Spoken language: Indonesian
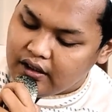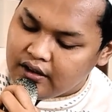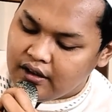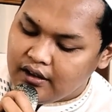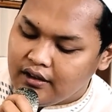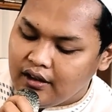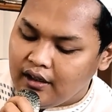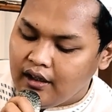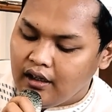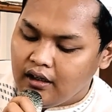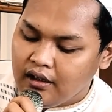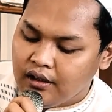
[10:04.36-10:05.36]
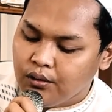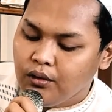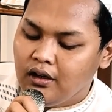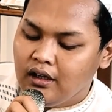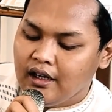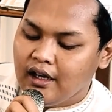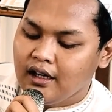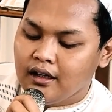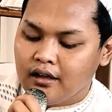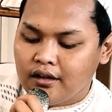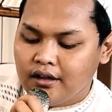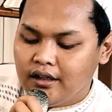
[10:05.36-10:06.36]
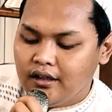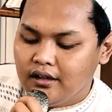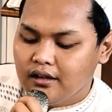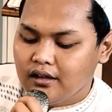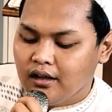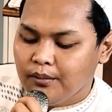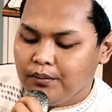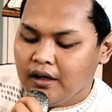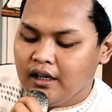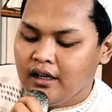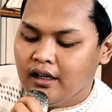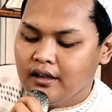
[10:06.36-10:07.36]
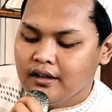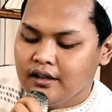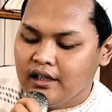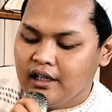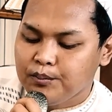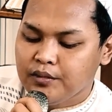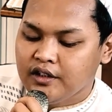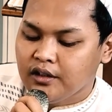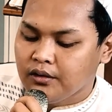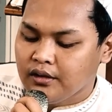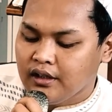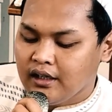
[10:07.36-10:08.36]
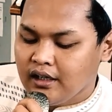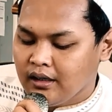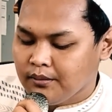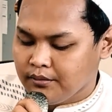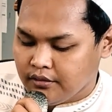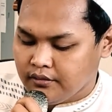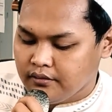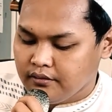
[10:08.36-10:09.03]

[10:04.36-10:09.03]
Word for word: cinta dikulli akhin kepada tiap saudaramu